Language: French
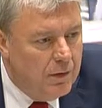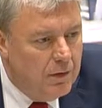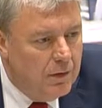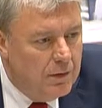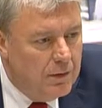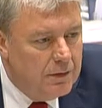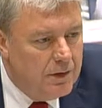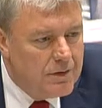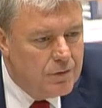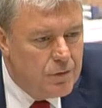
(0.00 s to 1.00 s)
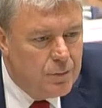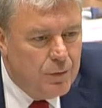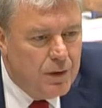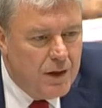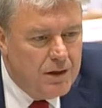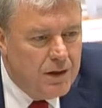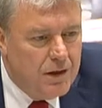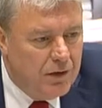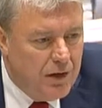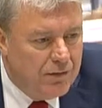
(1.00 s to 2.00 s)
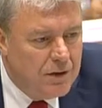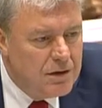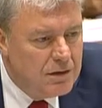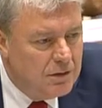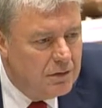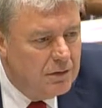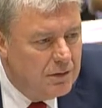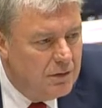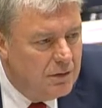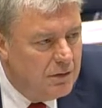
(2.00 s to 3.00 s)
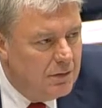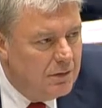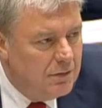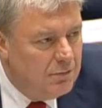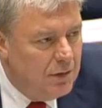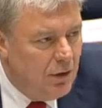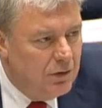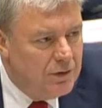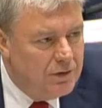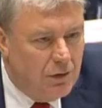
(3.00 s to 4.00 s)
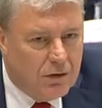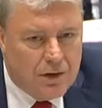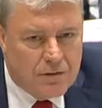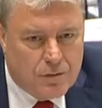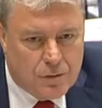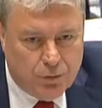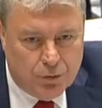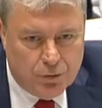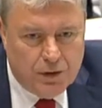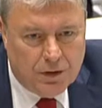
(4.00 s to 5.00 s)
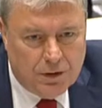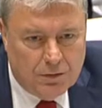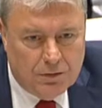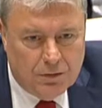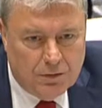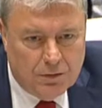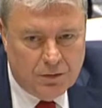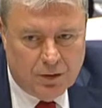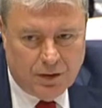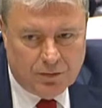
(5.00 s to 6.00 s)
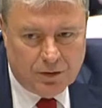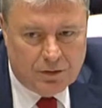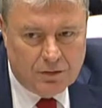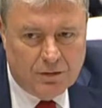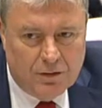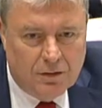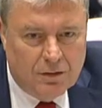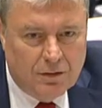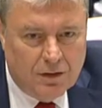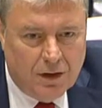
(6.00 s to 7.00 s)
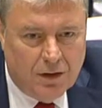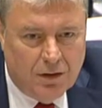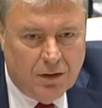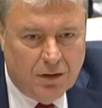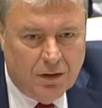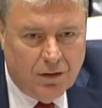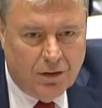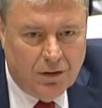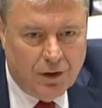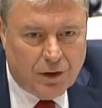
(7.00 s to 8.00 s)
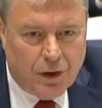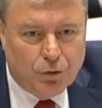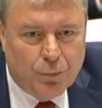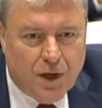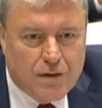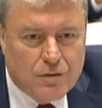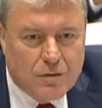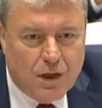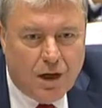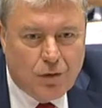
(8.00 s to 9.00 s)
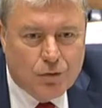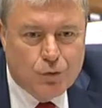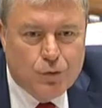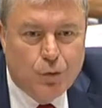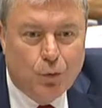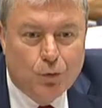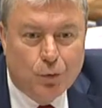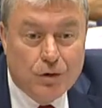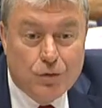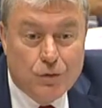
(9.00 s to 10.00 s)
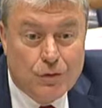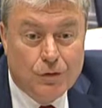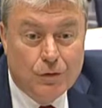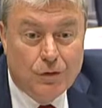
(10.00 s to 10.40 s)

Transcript: euh, qu'est-ce que je peux gagner en Afrique, mais en disant qu'est-ce que je peux donner en Afrique. Et, euh, quelque part, ce serait un juste retour des choses.